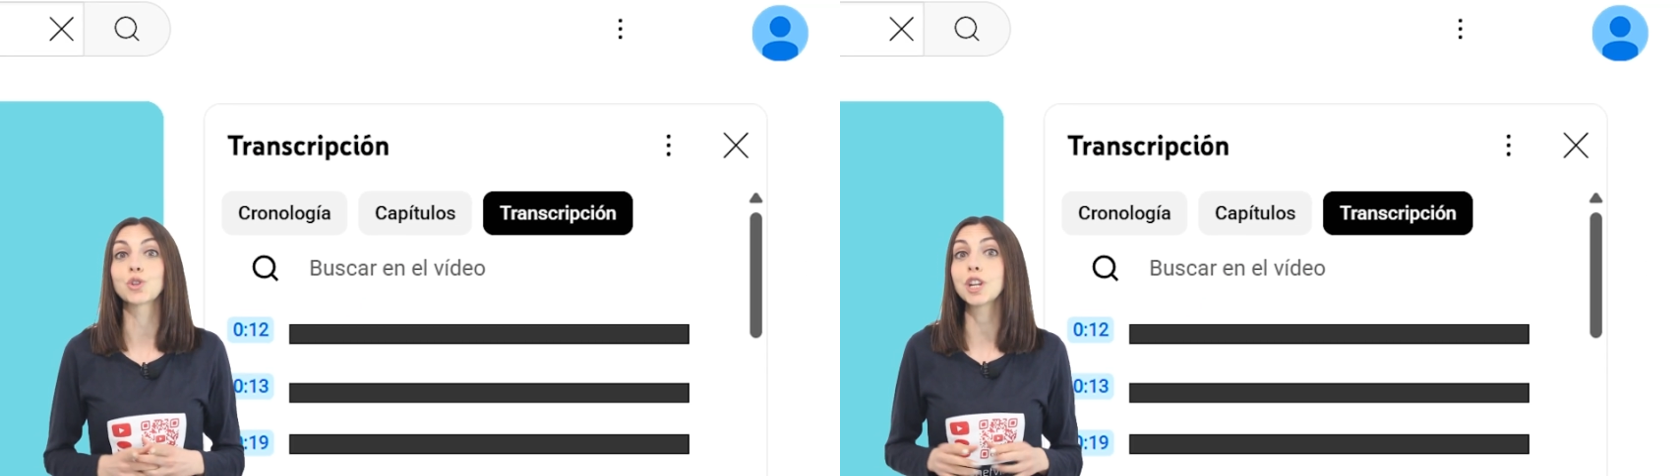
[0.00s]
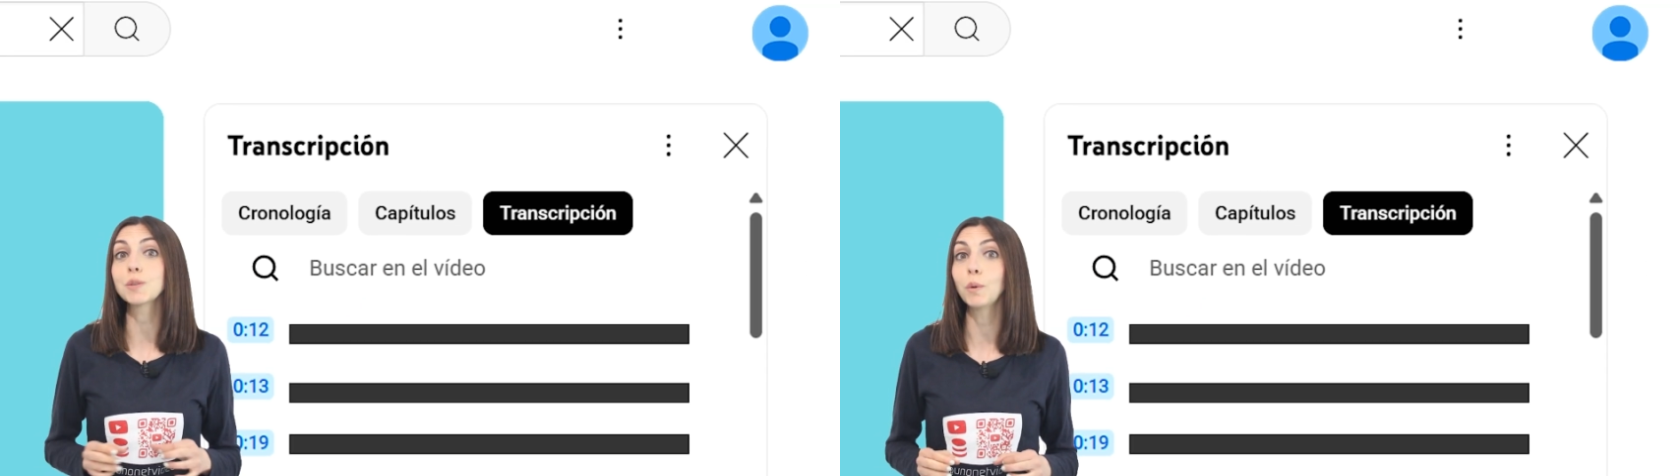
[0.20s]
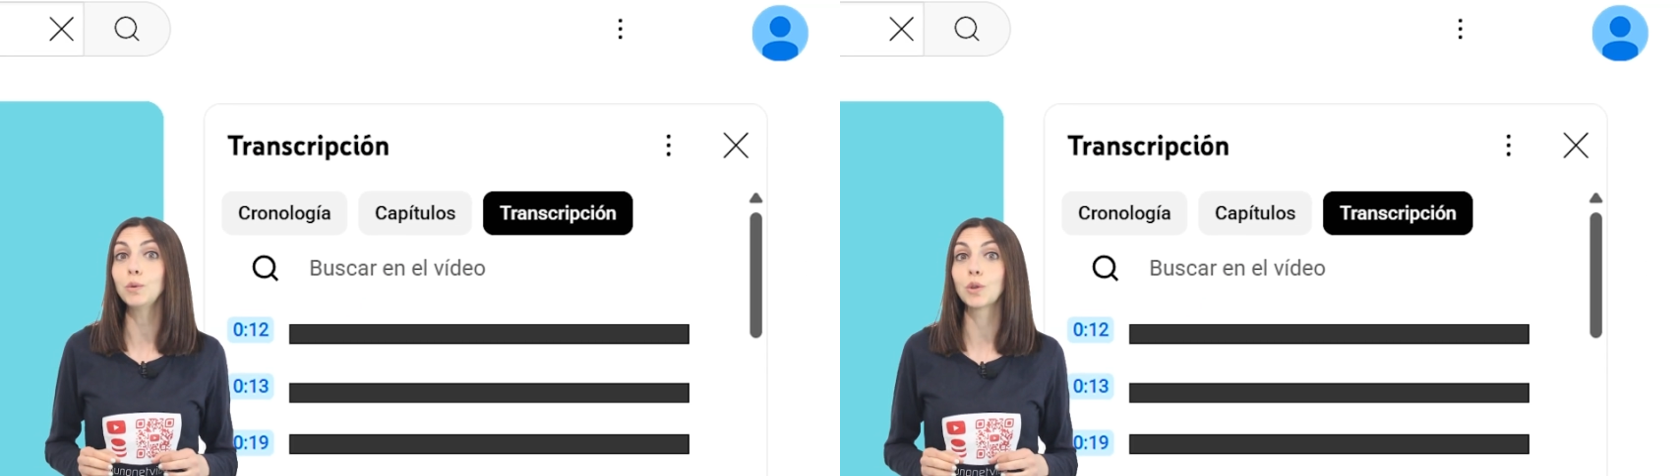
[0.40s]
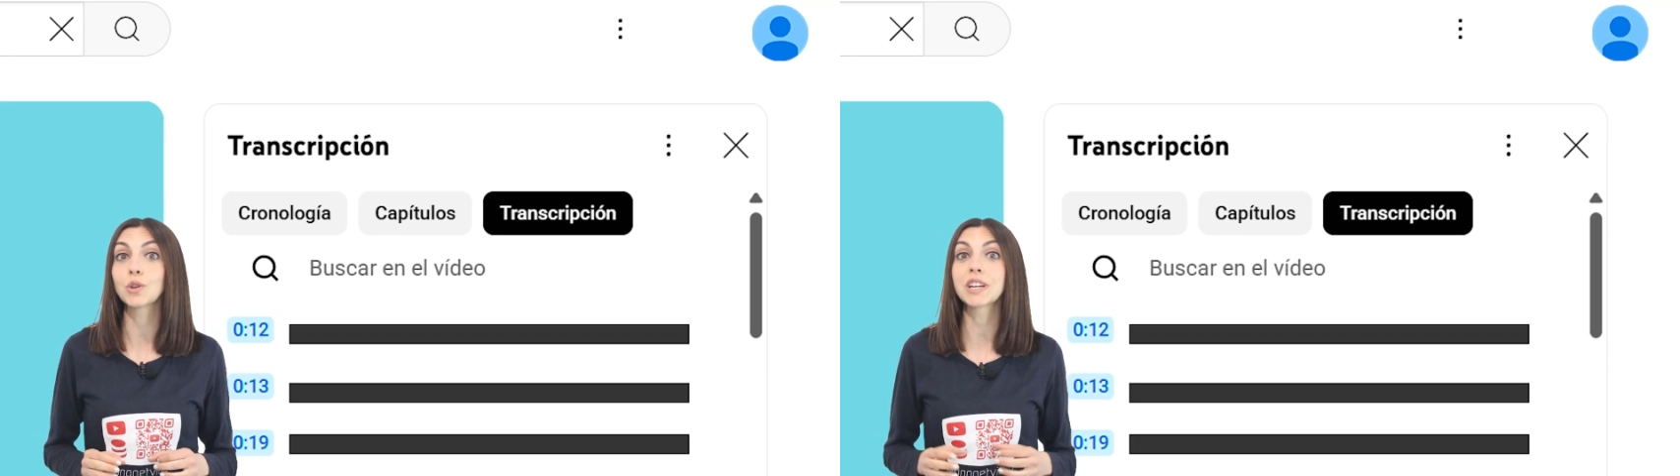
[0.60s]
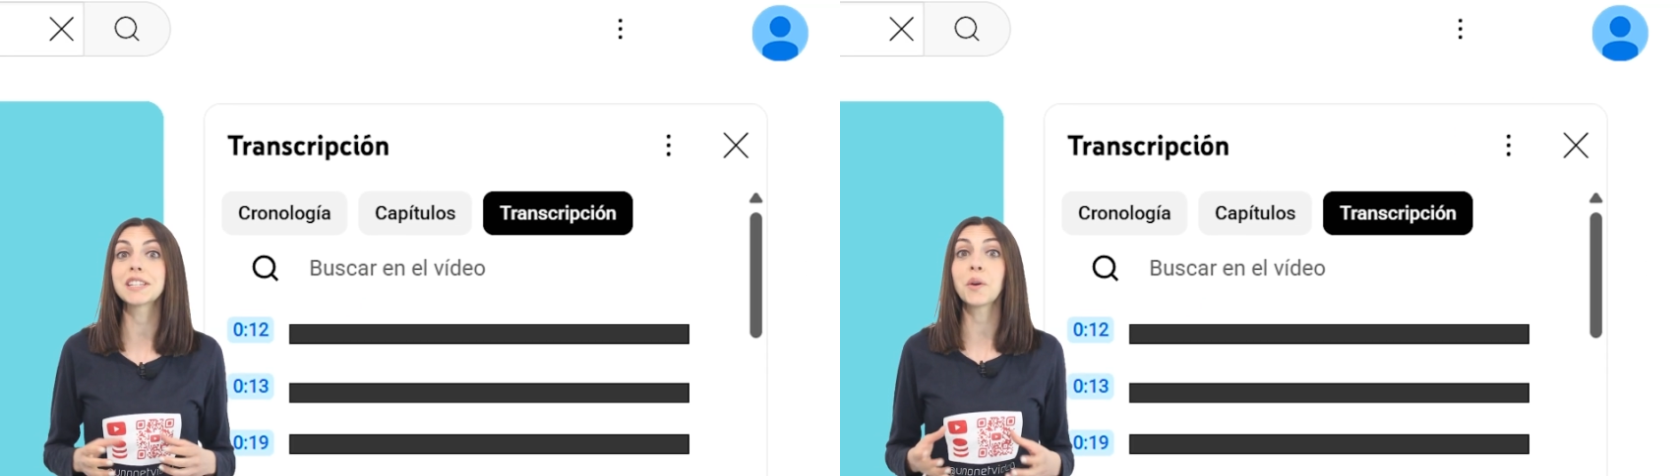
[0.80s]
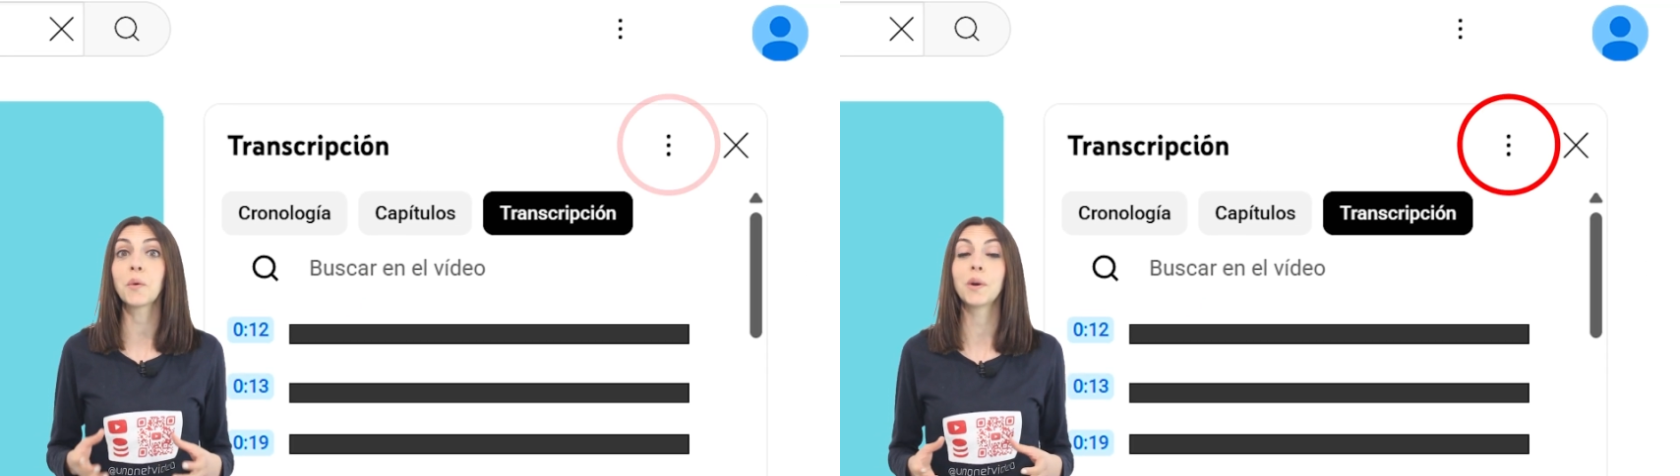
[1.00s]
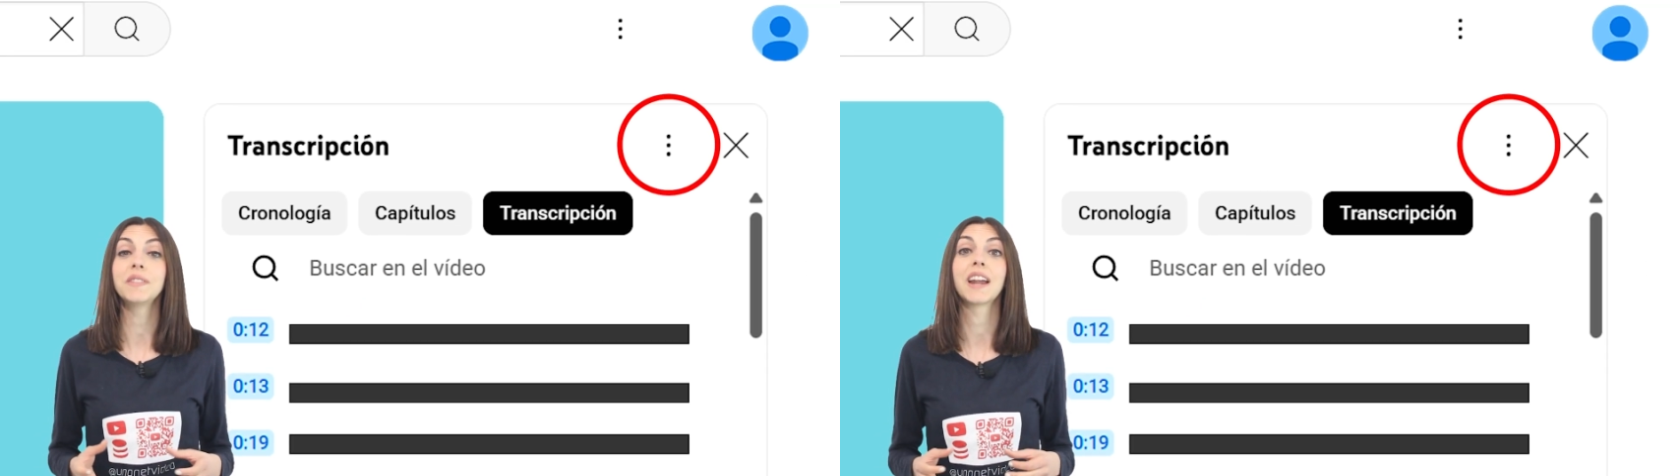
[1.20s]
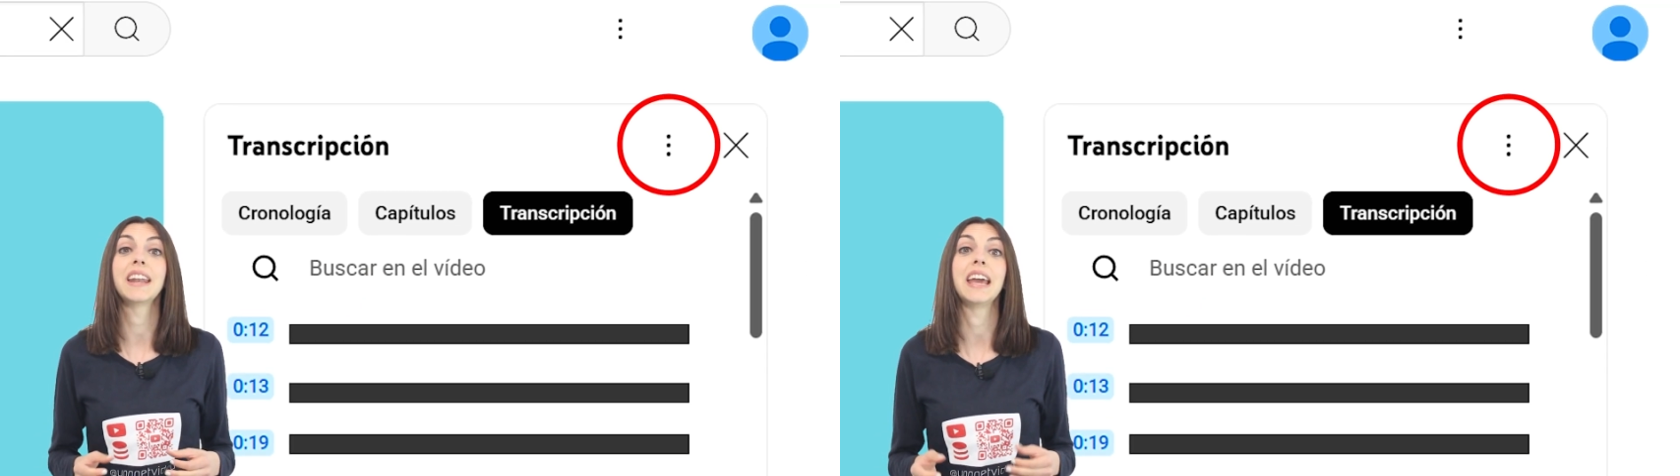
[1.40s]
tres puntos que se
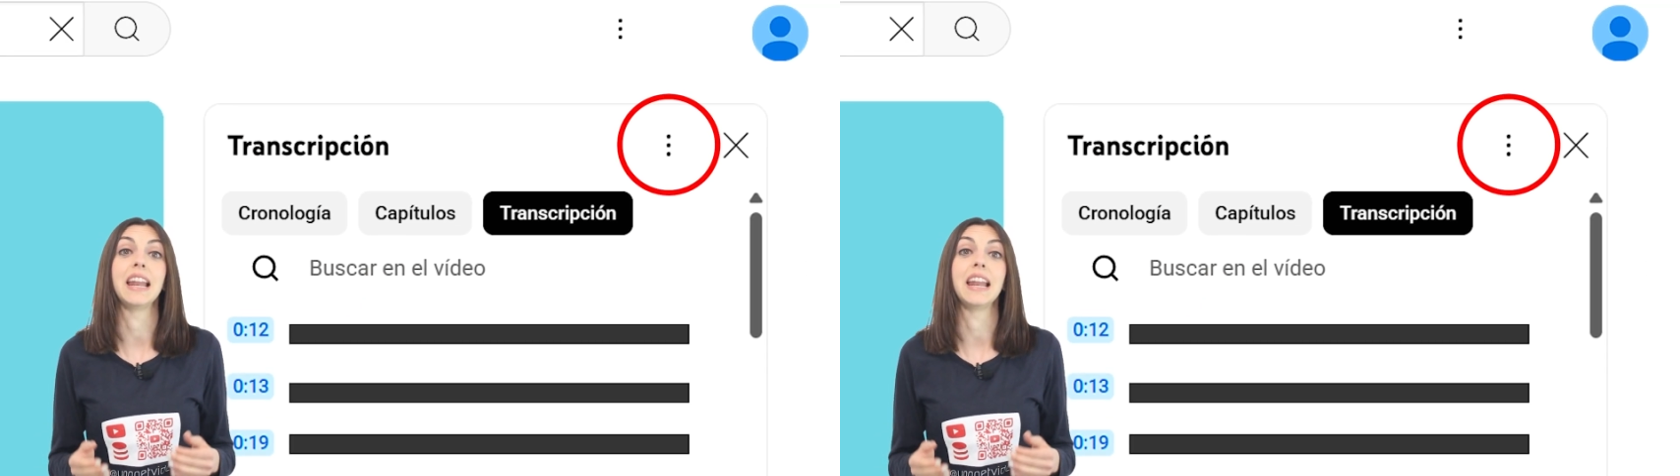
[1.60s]
encuentran